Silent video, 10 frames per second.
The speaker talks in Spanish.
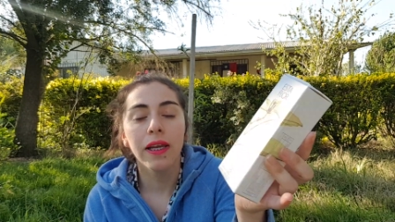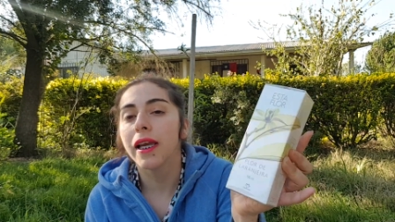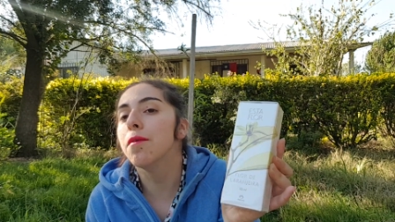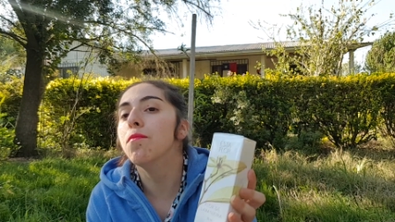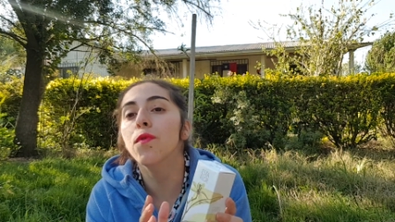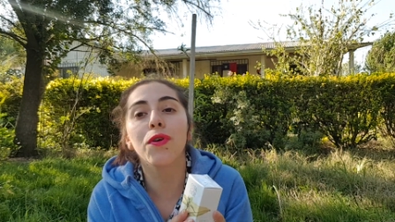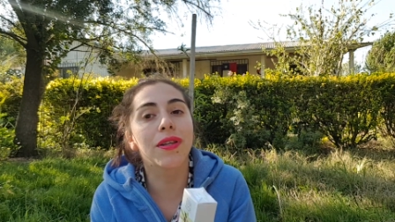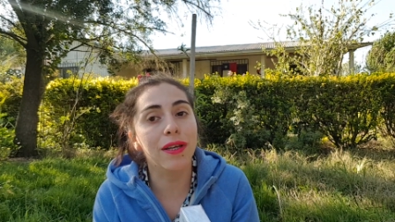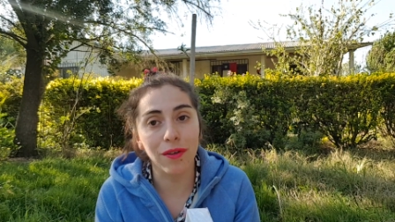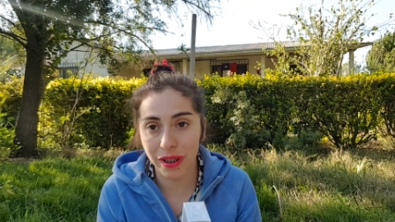Es muy
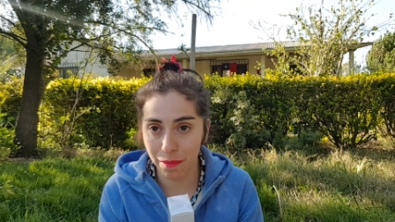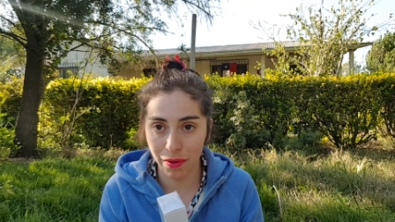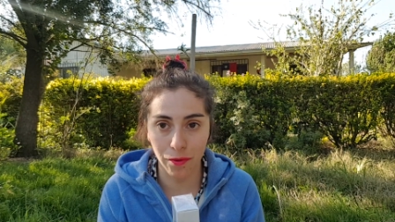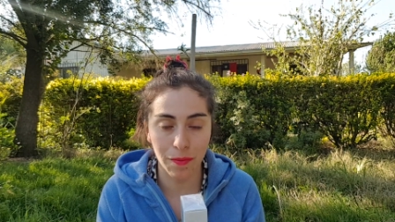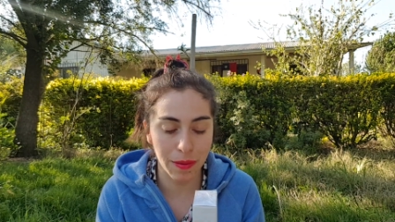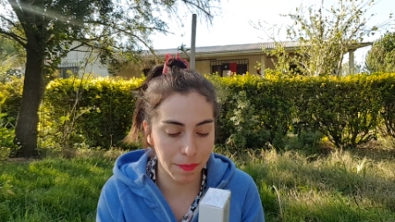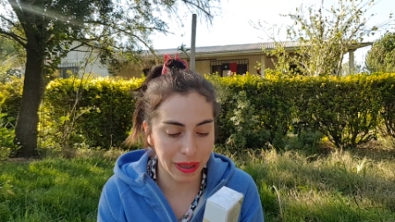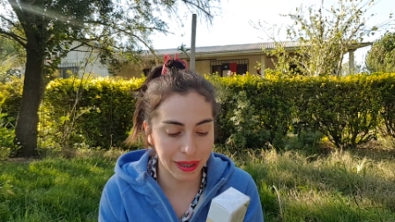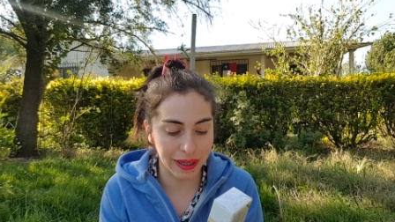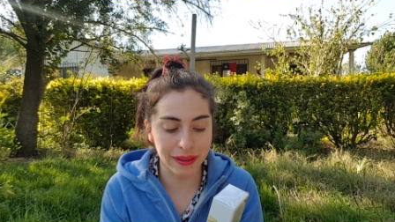rico este perfume, a mí me
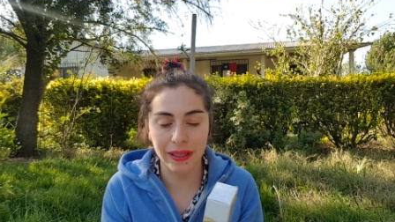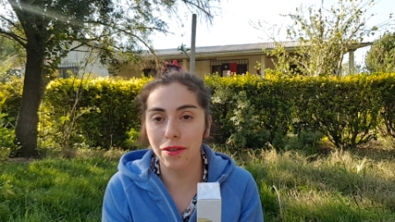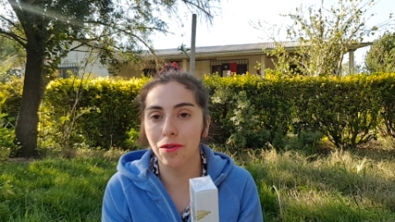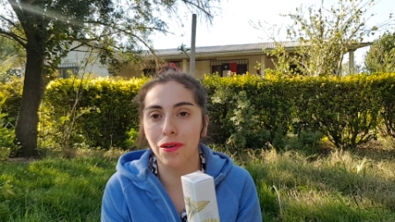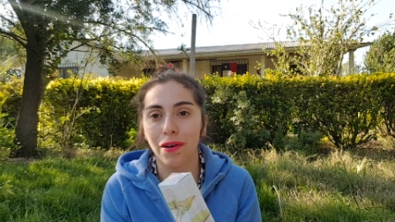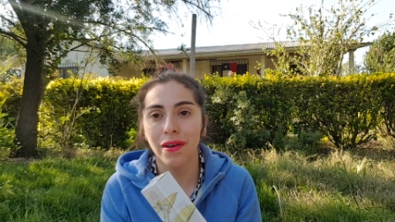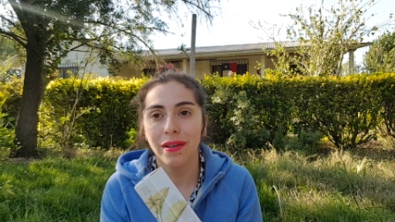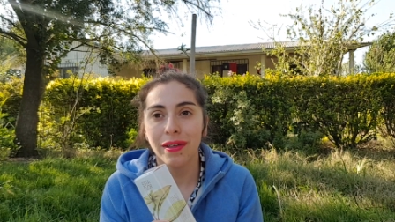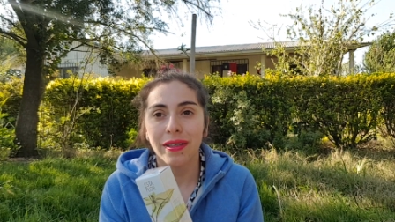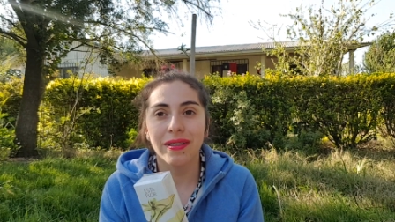encanta. Yo,
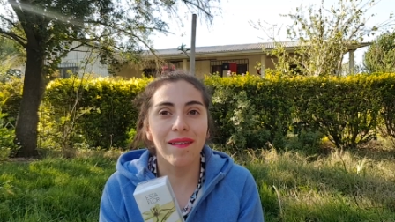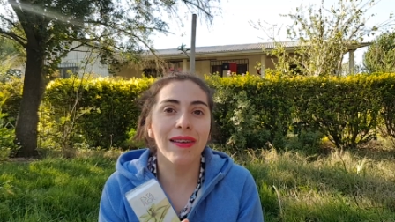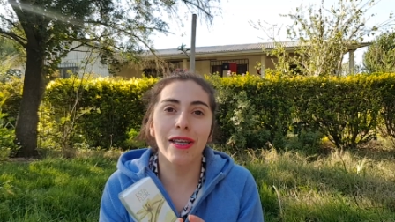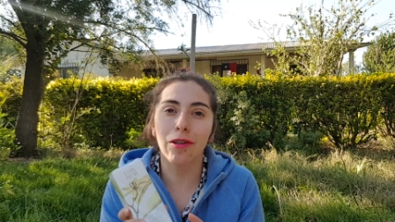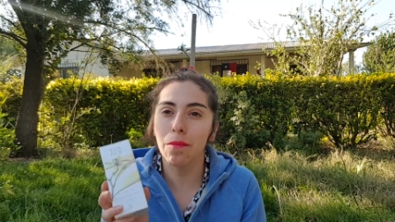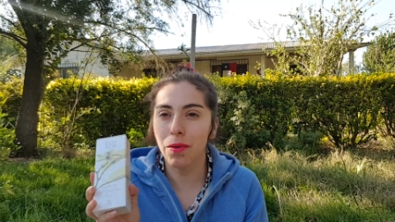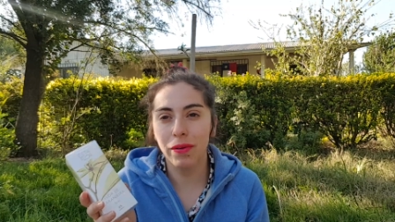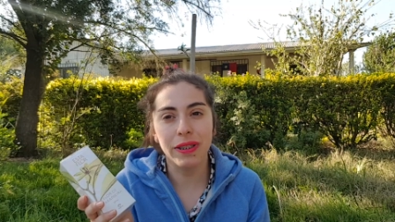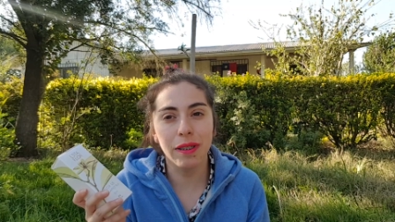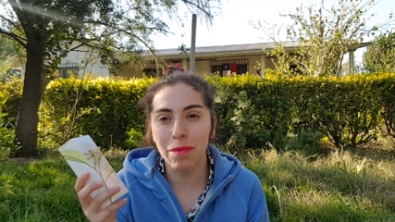saben que no
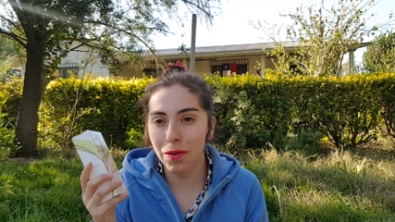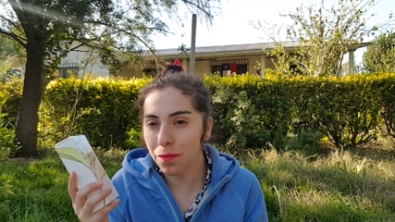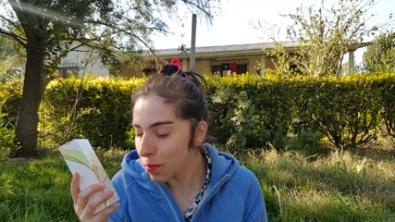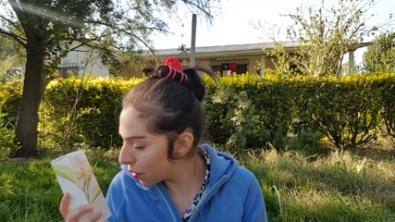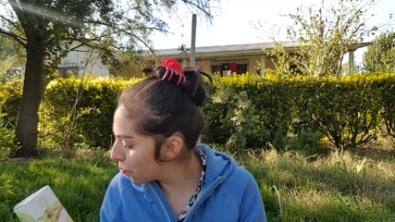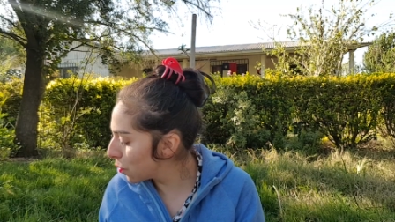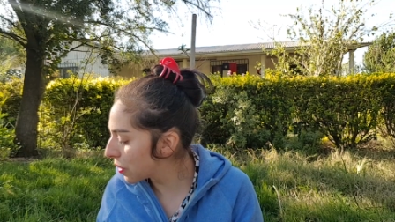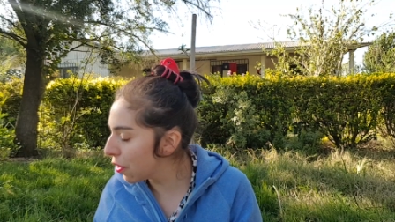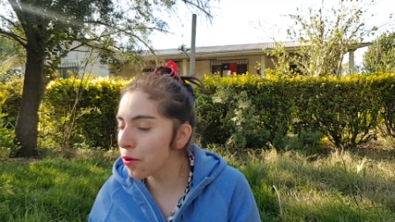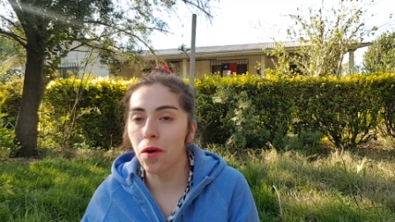aproveché, pero me hubiera
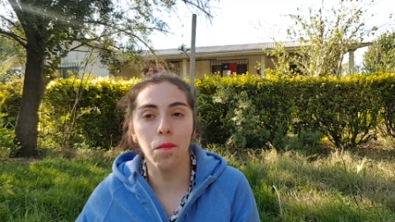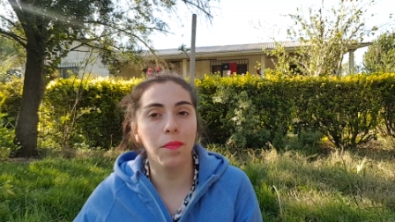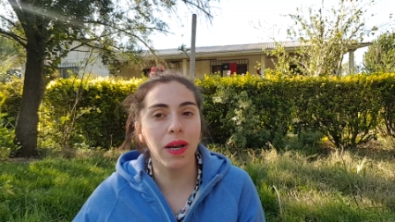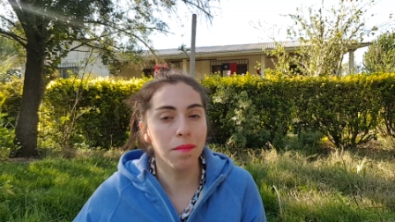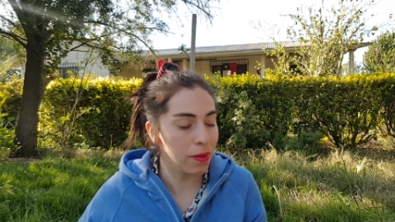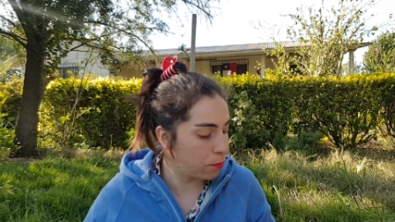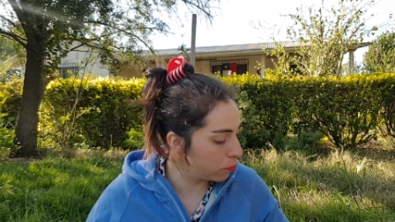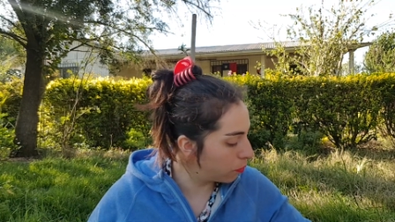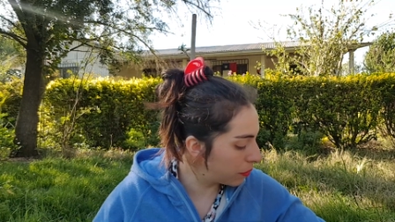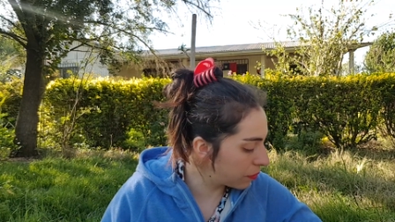gustado comprarme
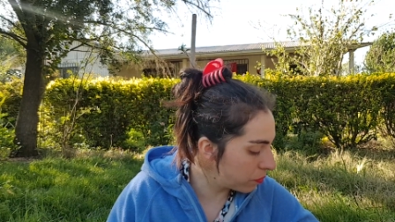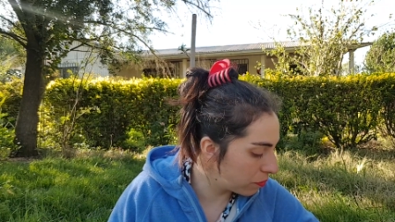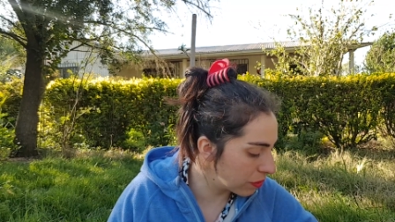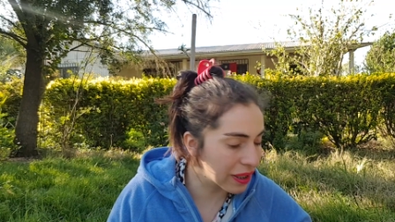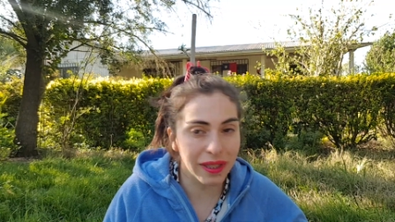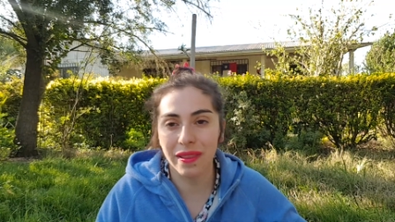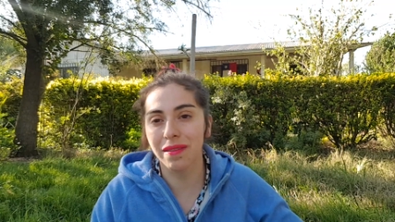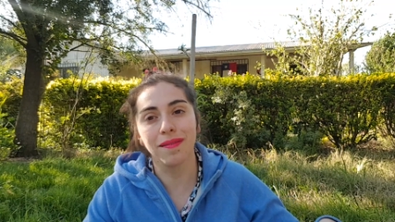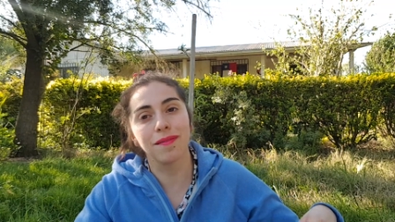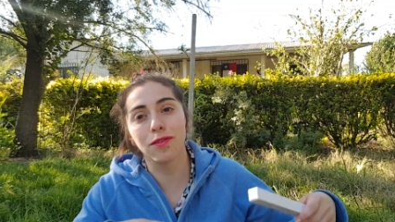uno, pero que
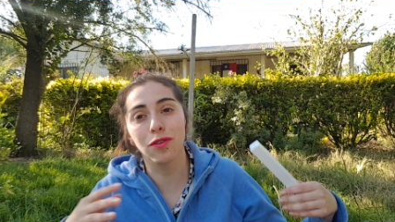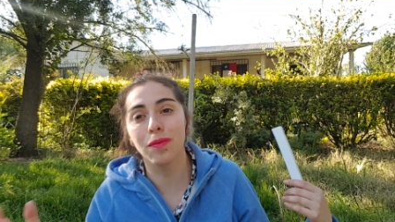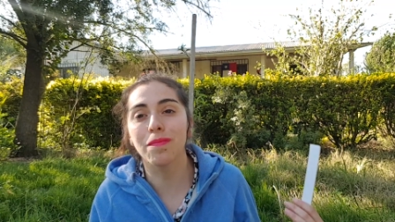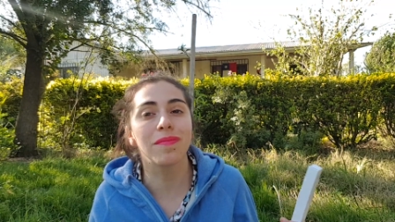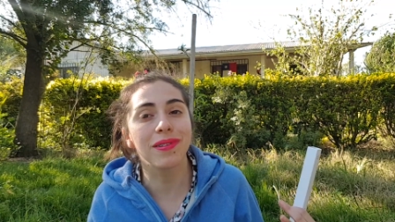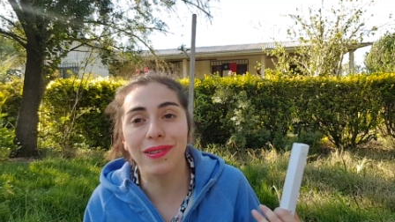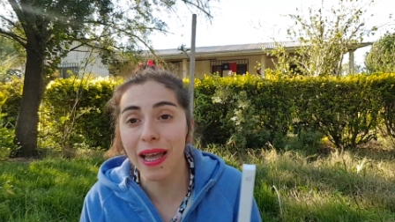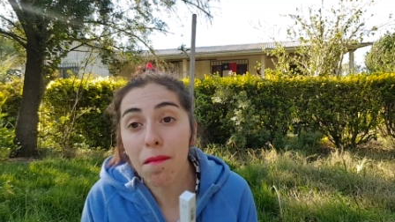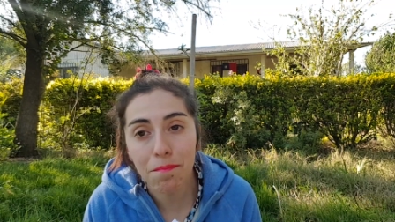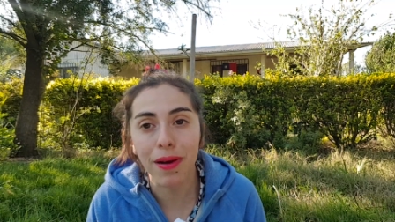soy
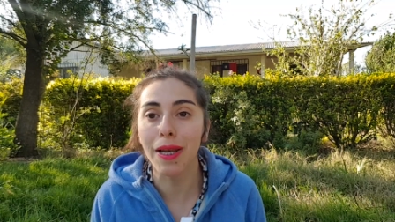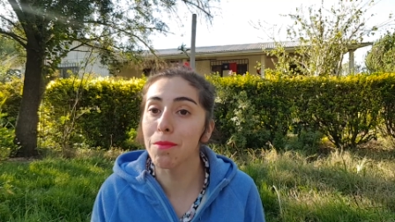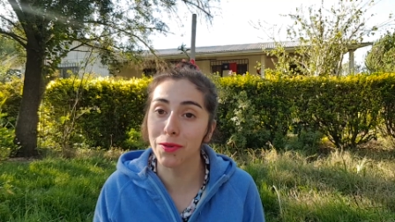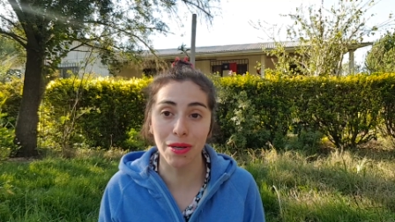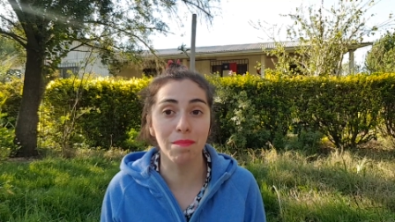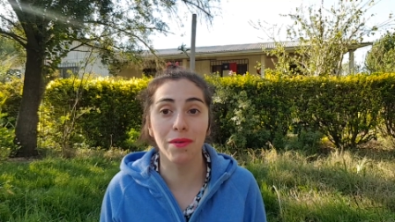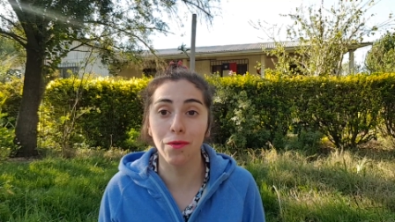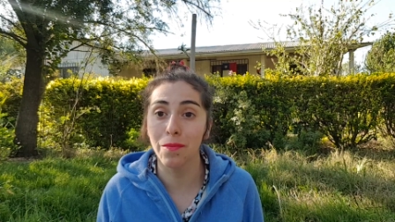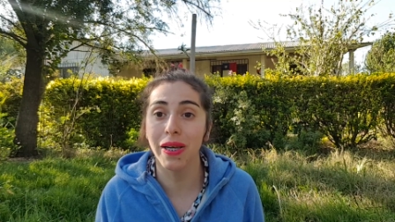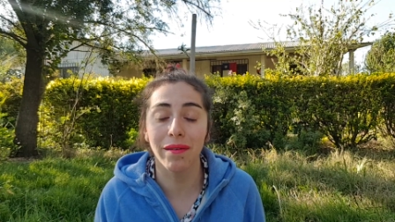tan mala por usar
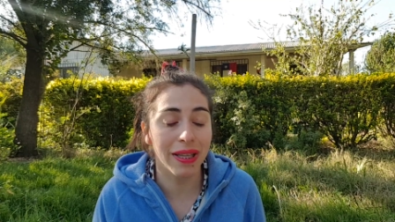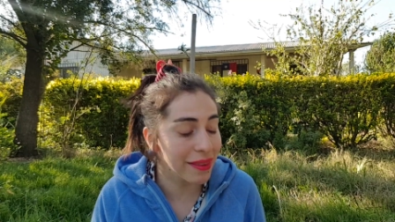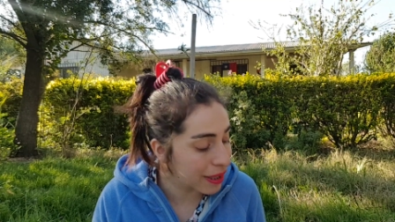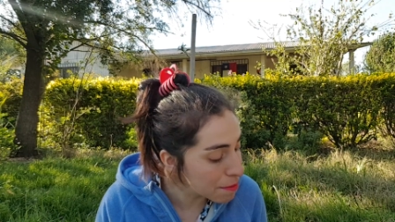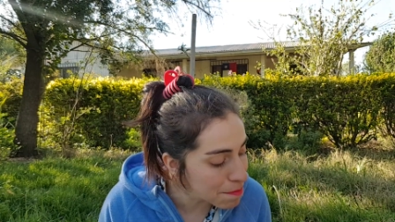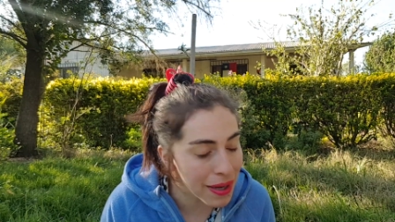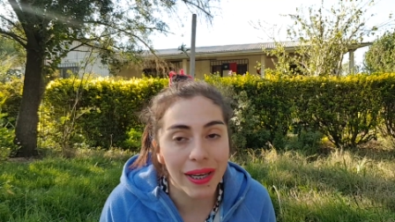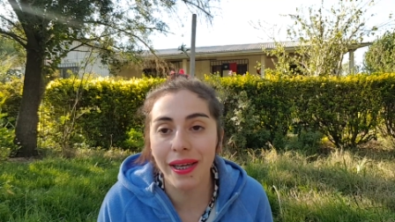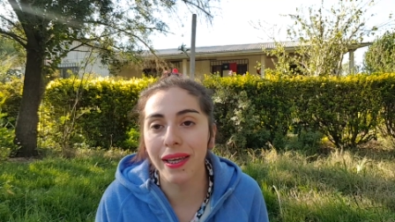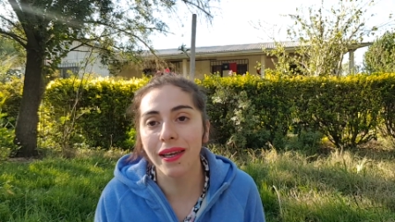perfume, la verdad, tan
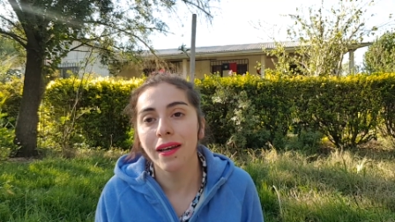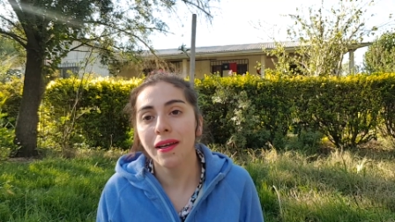mala que,